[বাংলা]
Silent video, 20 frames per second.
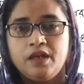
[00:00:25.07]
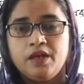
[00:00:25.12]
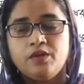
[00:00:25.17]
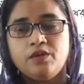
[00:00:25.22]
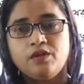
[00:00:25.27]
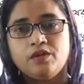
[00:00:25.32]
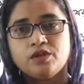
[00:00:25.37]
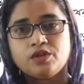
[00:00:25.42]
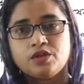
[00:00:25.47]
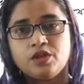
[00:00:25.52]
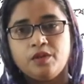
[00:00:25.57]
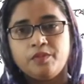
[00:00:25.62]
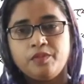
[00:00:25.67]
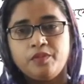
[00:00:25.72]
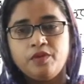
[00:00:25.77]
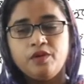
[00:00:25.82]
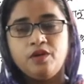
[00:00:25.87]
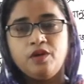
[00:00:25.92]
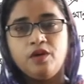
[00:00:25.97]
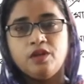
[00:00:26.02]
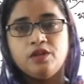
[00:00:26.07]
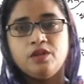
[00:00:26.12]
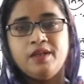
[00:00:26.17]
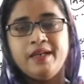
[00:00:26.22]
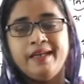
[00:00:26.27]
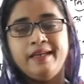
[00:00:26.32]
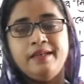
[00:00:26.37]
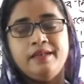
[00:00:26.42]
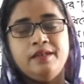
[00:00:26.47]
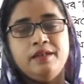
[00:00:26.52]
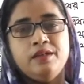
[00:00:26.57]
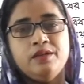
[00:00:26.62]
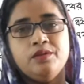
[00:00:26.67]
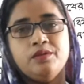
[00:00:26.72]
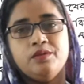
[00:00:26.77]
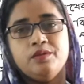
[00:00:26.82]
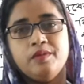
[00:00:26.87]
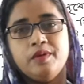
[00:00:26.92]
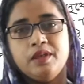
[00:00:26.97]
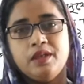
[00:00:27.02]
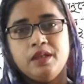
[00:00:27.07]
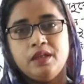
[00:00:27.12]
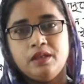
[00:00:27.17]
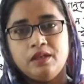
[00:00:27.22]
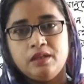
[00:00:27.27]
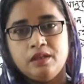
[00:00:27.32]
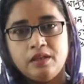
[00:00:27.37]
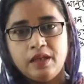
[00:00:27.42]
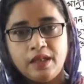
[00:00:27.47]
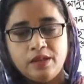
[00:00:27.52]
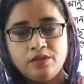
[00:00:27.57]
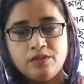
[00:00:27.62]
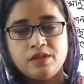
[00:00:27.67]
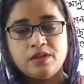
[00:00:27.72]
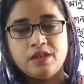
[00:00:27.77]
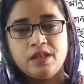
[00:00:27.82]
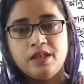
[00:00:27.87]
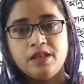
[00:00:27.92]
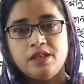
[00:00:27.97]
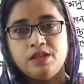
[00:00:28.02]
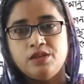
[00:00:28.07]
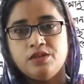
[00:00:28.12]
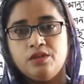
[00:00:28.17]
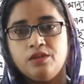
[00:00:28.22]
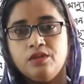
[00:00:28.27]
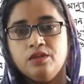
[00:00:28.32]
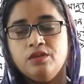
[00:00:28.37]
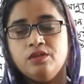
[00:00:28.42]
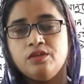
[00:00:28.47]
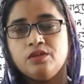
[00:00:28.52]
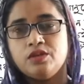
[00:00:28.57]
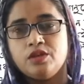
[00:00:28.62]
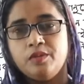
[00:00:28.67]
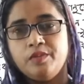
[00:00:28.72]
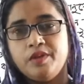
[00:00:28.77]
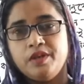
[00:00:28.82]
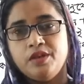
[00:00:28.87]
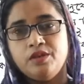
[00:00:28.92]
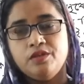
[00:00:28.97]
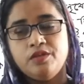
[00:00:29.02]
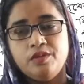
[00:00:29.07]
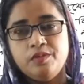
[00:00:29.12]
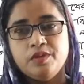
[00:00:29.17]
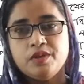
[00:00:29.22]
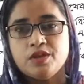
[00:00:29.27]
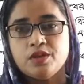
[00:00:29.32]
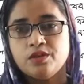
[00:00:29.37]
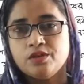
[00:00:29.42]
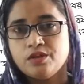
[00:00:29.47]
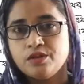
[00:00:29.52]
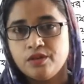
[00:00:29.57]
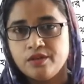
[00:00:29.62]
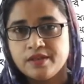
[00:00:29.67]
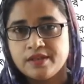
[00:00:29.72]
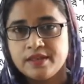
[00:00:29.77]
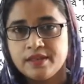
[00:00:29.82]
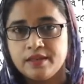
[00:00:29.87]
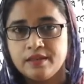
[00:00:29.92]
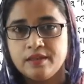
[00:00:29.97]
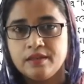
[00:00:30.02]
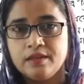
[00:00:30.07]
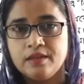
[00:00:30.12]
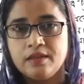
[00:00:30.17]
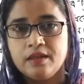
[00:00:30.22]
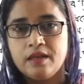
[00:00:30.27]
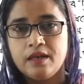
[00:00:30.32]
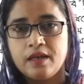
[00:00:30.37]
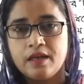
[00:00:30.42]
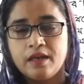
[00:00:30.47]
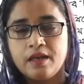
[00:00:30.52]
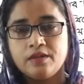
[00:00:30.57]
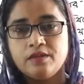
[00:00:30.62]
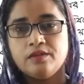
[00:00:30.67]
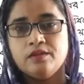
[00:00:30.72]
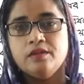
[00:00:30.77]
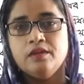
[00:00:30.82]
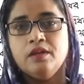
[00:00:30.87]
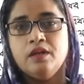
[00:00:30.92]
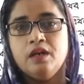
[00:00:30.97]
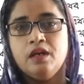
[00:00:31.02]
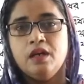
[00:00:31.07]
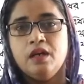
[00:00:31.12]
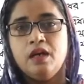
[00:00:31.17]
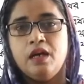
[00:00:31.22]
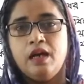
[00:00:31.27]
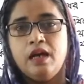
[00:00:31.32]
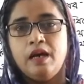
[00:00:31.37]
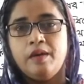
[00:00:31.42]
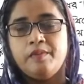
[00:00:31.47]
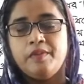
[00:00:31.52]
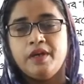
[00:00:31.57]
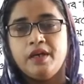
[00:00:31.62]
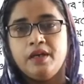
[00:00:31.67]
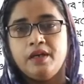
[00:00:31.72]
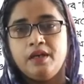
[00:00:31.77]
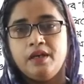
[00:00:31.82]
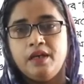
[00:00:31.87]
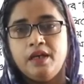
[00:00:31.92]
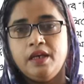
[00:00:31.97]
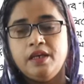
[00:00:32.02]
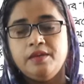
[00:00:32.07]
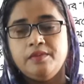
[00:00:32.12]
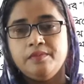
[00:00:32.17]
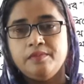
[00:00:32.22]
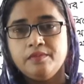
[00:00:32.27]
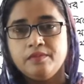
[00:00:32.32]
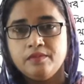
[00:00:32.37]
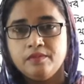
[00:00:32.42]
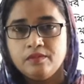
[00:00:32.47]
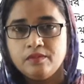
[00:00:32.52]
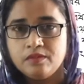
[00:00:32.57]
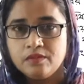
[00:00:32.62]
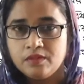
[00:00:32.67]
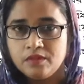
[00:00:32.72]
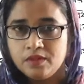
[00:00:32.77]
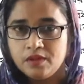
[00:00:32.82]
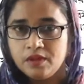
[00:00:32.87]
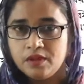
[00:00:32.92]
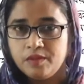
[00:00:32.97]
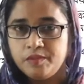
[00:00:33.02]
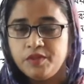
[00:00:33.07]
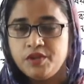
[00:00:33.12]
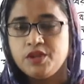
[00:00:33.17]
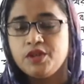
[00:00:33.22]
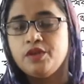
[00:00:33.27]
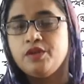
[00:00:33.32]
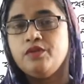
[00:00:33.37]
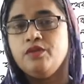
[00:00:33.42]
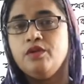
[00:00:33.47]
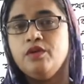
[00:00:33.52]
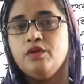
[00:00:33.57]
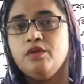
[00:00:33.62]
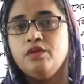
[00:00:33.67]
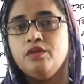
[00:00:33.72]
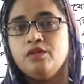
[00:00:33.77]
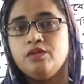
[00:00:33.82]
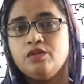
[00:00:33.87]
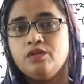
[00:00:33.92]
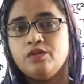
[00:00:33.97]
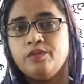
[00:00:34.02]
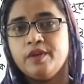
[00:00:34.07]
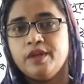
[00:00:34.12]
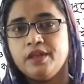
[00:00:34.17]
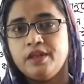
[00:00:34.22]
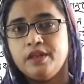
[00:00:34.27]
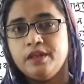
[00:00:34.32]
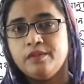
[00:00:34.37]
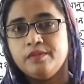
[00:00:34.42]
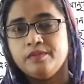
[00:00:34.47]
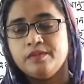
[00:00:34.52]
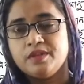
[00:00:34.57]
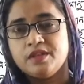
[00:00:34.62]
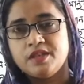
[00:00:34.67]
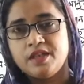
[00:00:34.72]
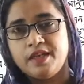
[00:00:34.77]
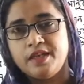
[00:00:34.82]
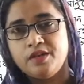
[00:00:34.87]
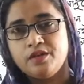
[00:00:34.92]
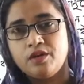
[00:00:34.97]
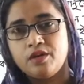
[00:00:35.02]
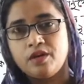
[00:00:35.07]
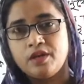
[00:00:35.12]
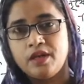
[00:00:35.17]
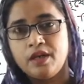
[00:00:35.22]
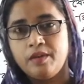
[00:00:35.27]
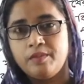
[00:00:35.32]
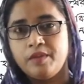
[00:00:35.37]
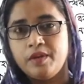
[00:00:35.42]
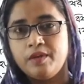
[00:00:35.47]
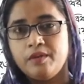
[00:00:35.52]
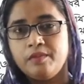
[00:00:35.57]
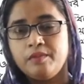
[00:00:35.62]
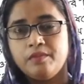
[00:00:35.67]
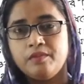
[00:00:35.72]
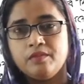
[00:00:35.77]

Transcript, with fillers: এগুলো সবগুলো অধ্যায়ই কিন্তু তোমাদের দ্বাদশ শ্রেণীর জন্য সবই কিন্তু রিভিশন চলছে কারণ আমরা এই বিষয়গুলো তোমাদের শ্রেণীকক্ষে আমরা